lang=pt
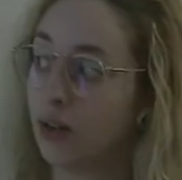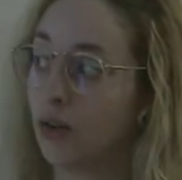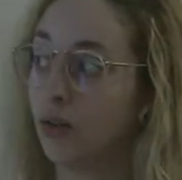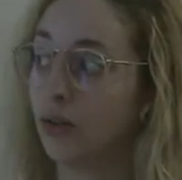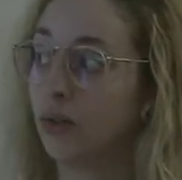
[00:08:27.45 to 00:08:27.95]

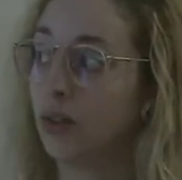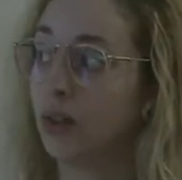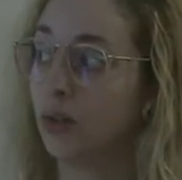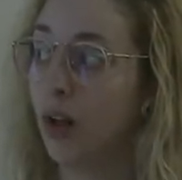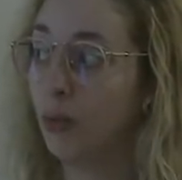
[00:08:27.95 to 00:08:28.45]
com
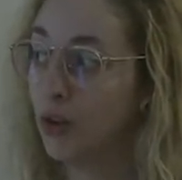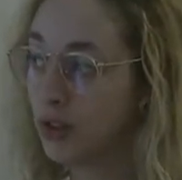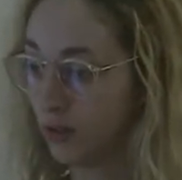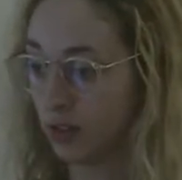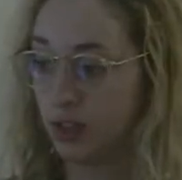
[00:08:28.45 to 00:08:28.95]
a, o
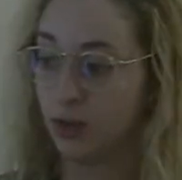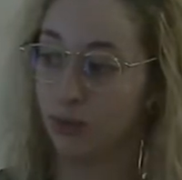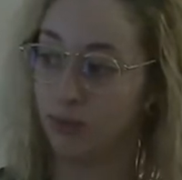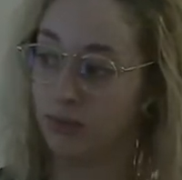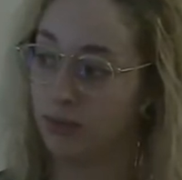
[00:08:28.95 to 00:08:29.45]
almoço, e
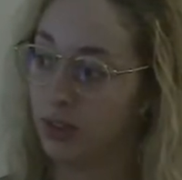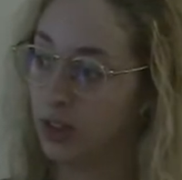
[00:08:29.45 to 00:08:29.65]
faziam.